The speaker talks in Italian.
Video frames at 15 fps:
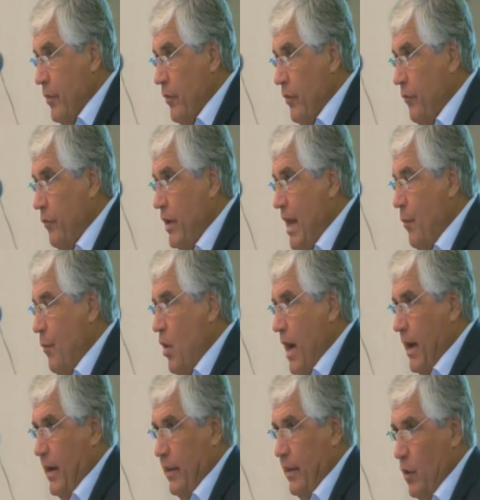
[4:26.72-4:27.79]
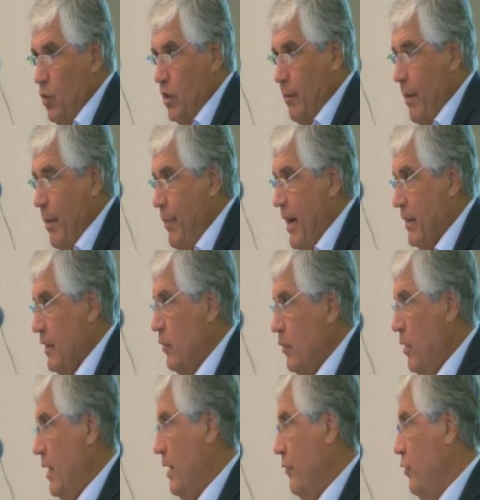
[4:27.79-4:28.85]
vediamo anche nell'ultima parte,
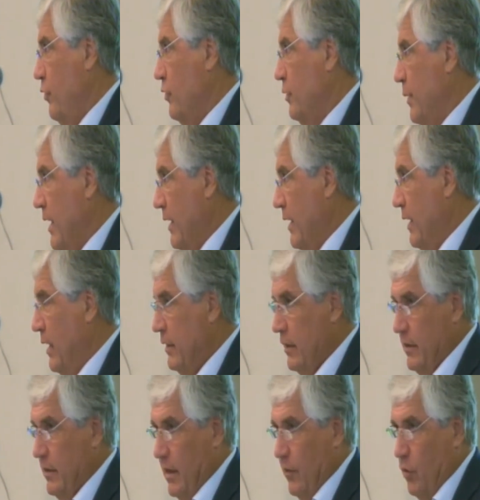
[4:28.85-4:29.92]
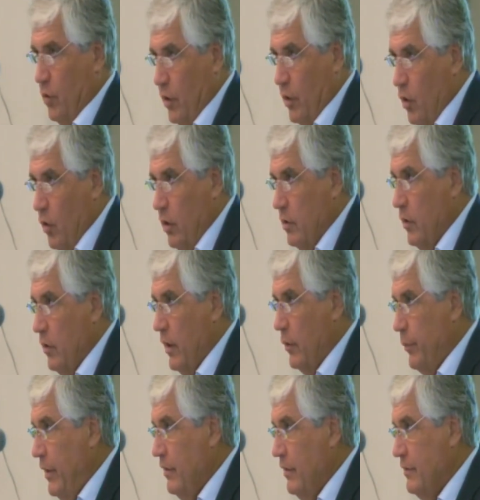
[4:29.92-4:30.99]
quella che forse magari gli addetti ai lavori, noi, noi
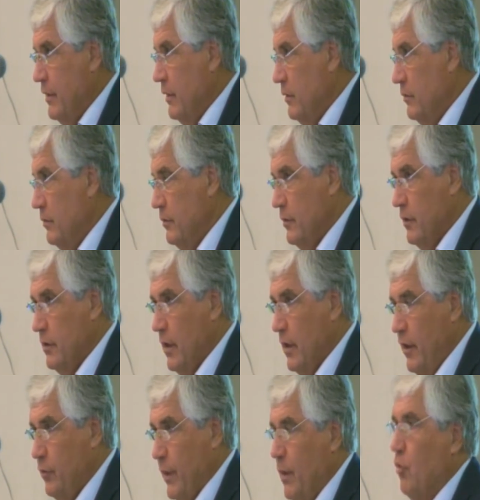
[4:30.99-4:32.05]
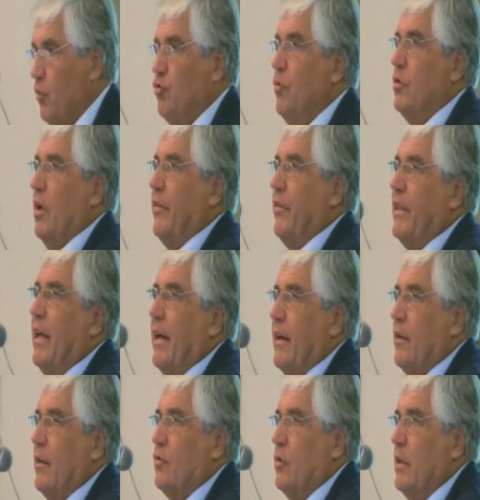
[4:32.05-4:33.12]
arpisti, noi dell'ISPRA andiamo subito a
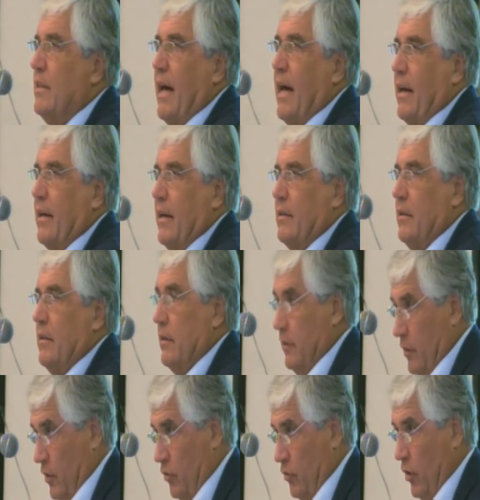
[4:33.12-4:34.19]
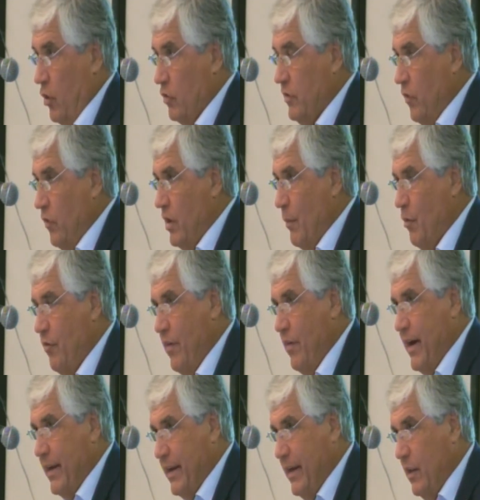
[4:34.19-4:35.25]
vedere, sono i target, cioè cosa vogliamo
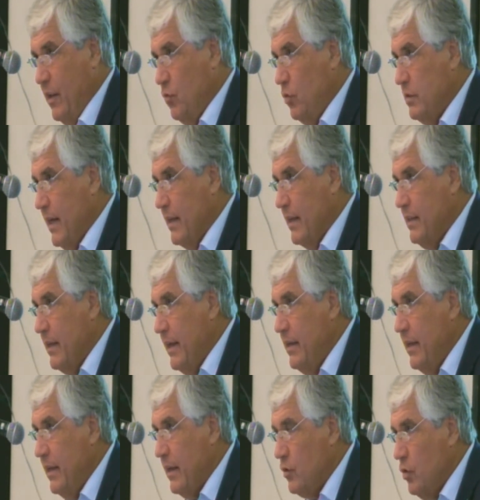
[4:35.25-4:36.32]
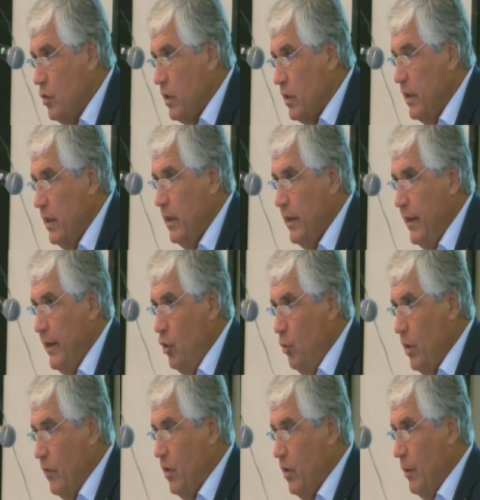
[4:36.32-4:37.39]
fare, che risultati, che indicatori, che
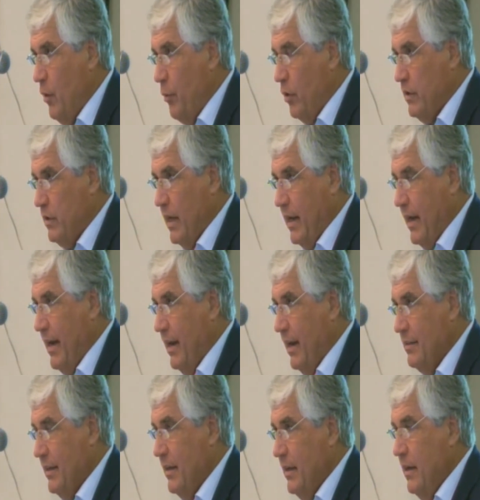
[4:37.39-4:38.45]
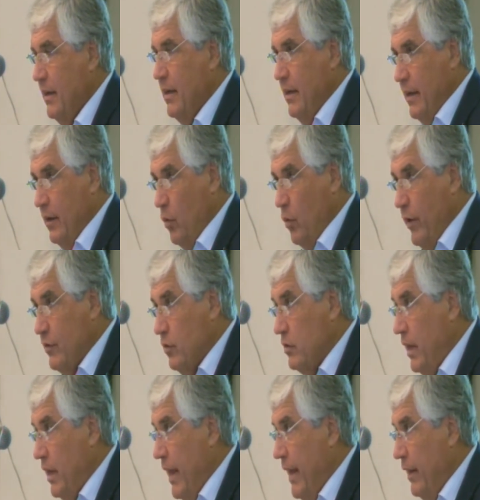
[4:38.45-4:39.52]
numeri vogliamo portare a casa in questo
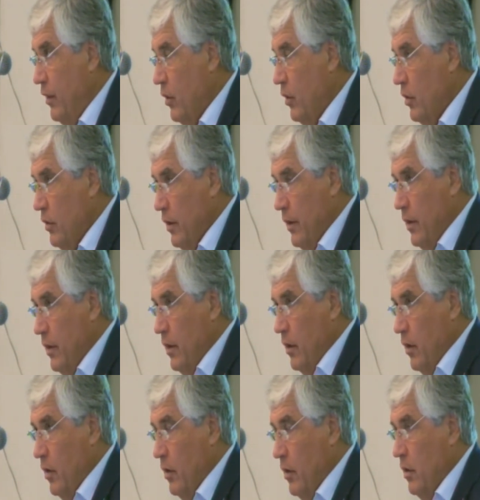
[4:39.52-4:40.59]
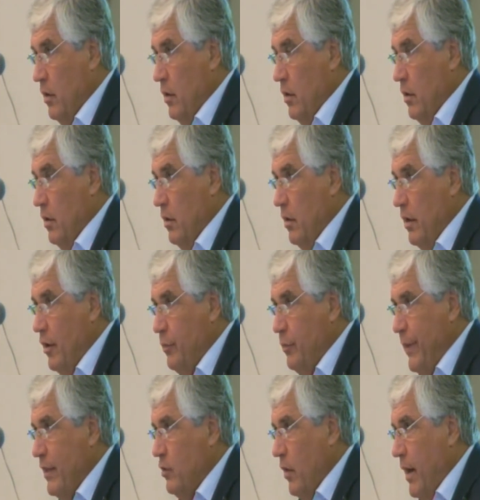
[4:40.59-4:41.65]
triennio no? eh,
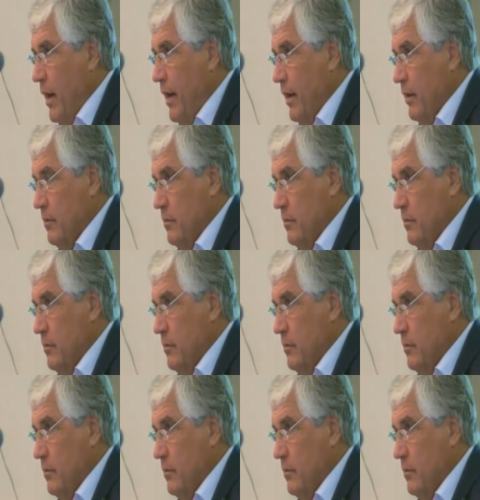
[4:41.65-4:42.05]
rispetto a